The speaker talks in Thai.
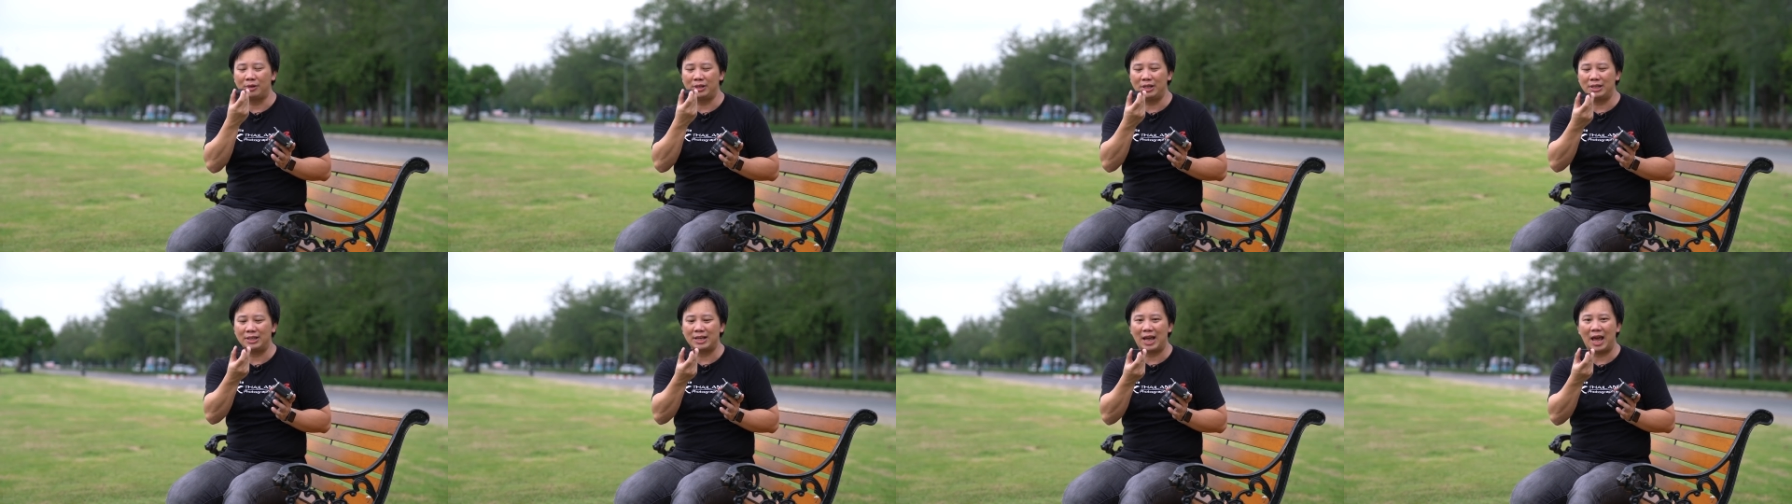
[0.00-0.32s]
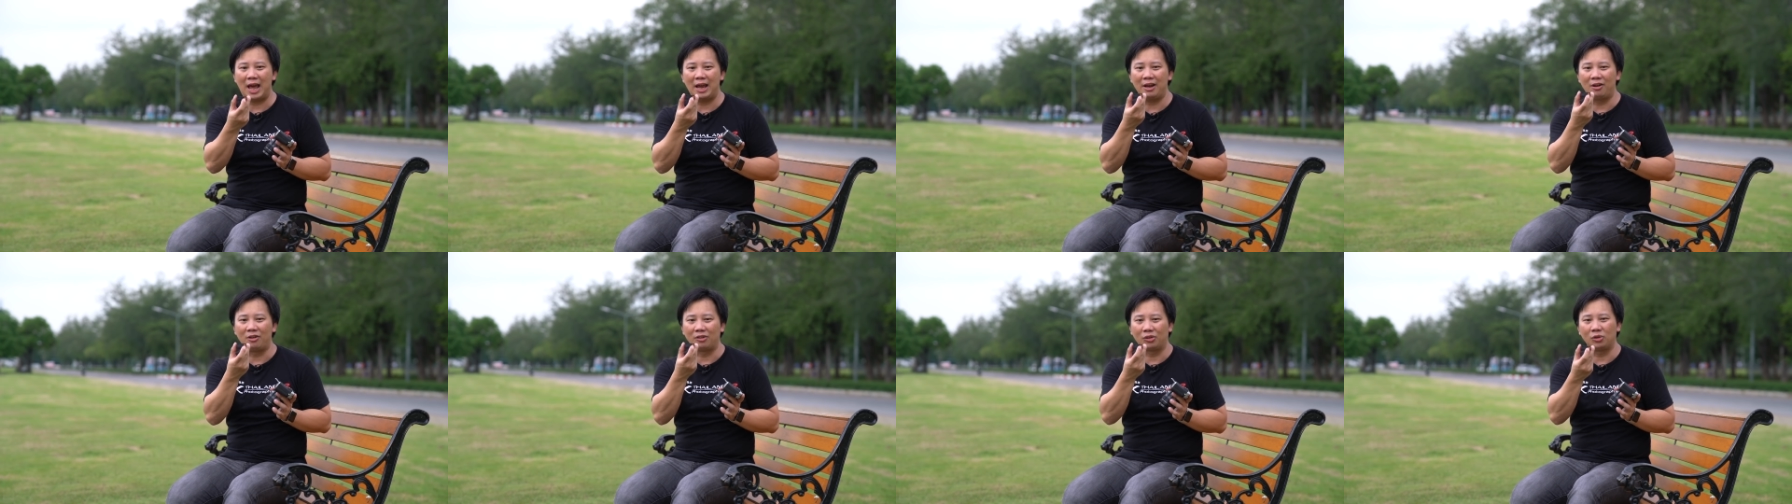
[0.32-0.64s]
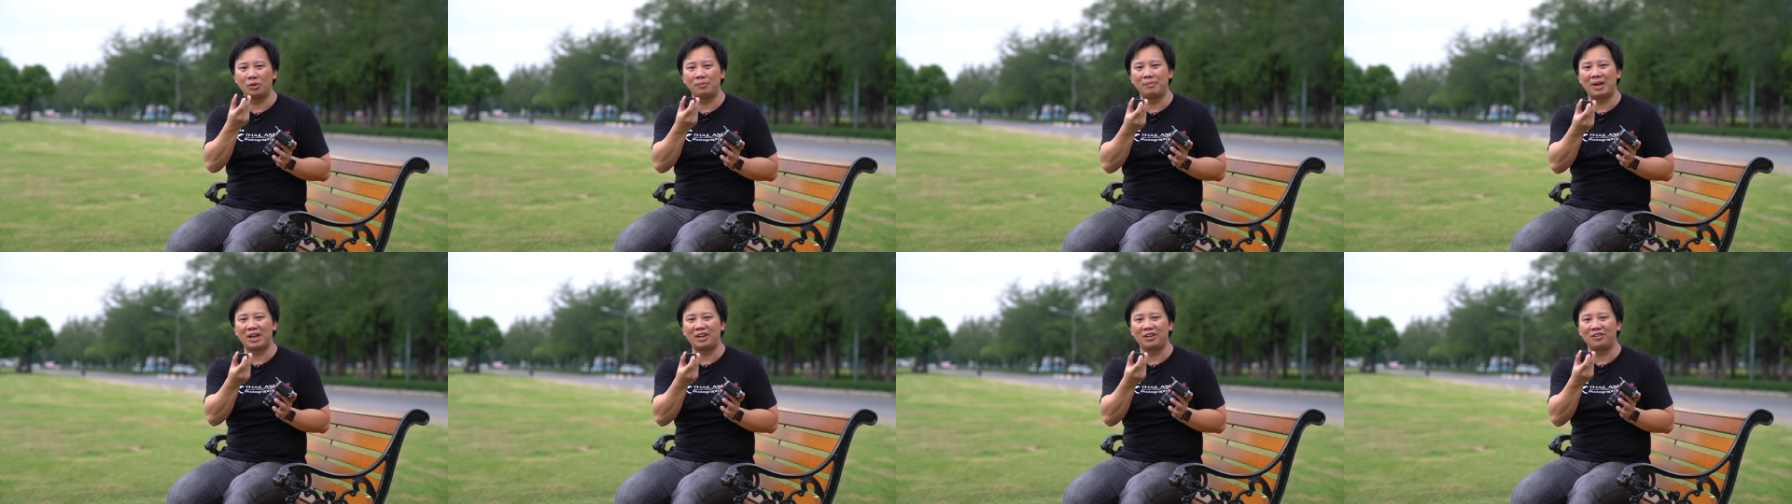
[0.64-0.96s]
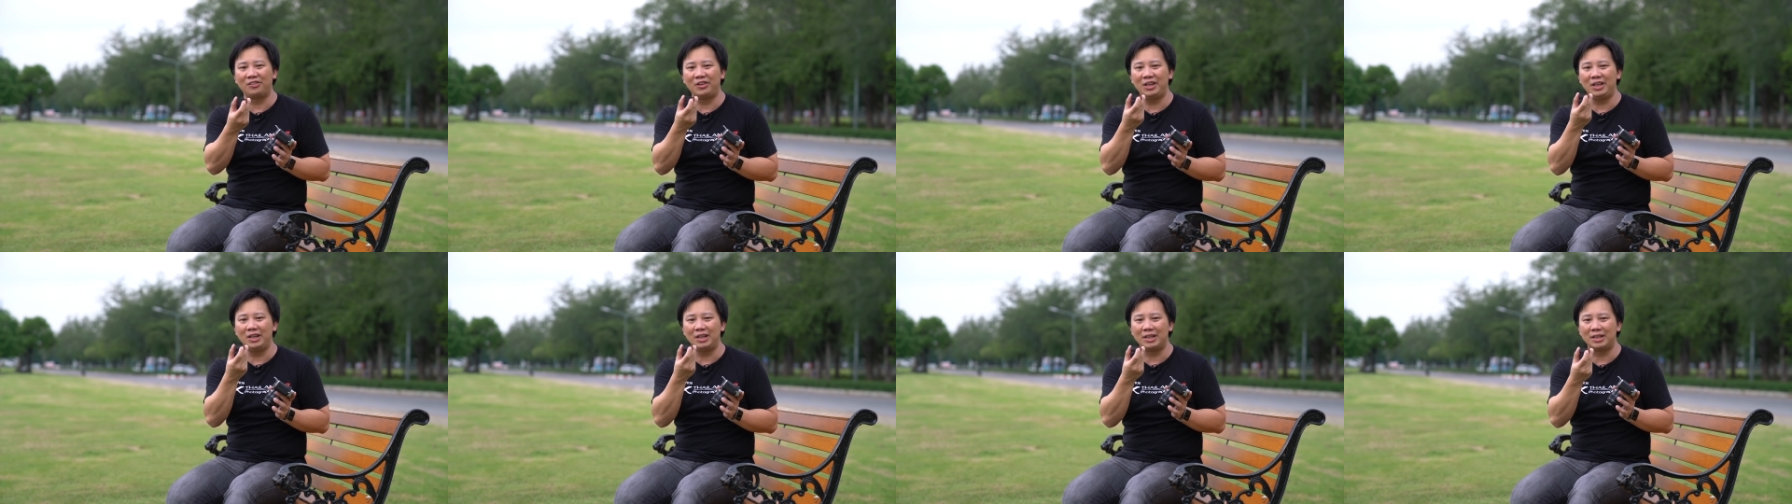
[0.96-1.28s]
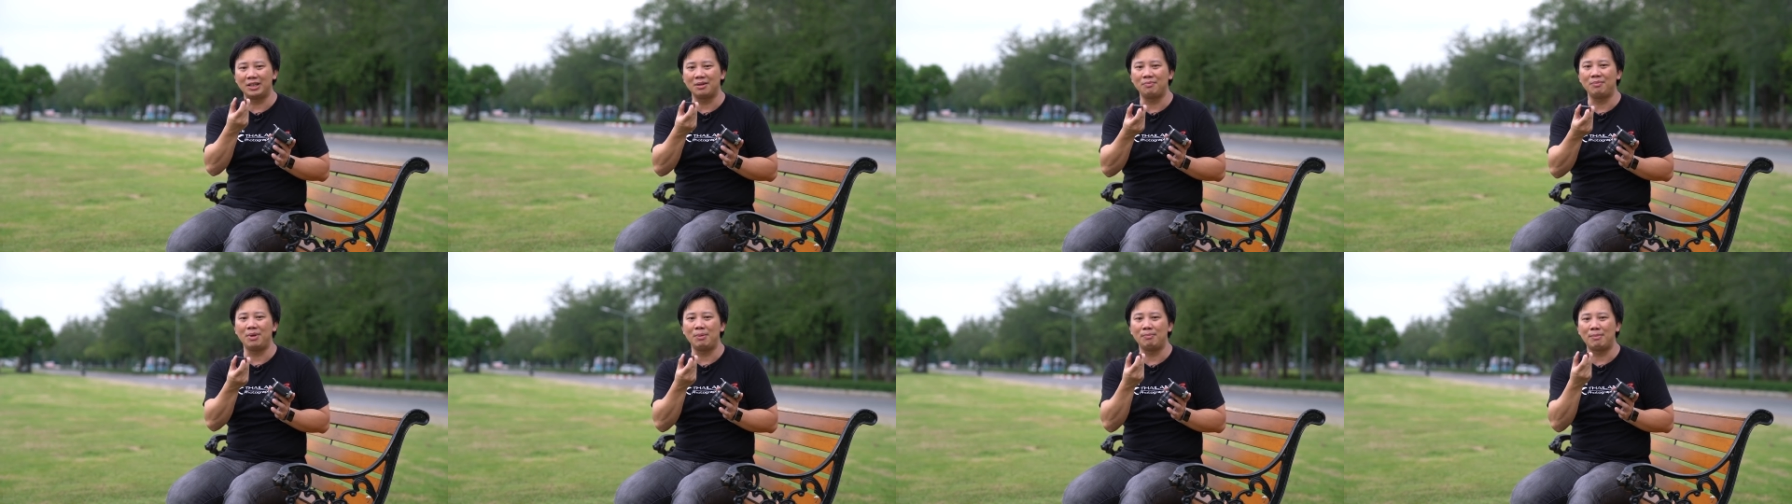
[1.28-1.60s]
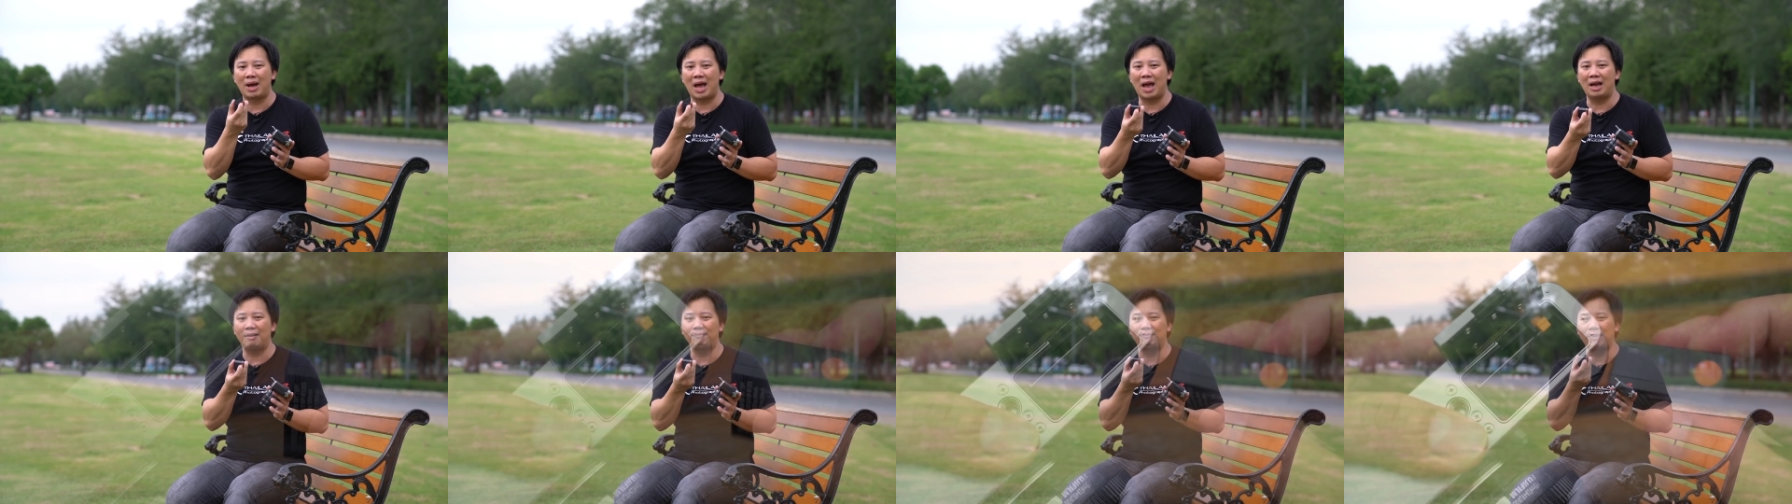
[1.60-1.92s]
ที่ท้ายของตัวแบตเตอรี่เนี่ยจะมี
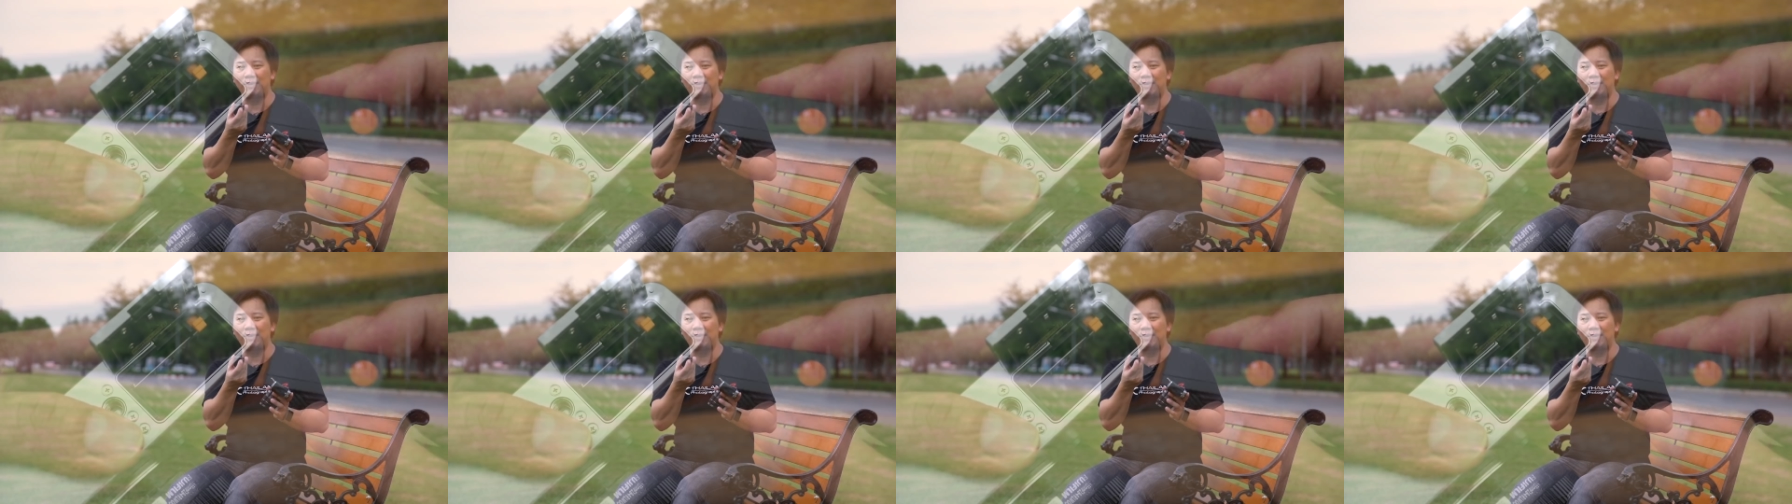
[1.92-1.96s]
มาร์ก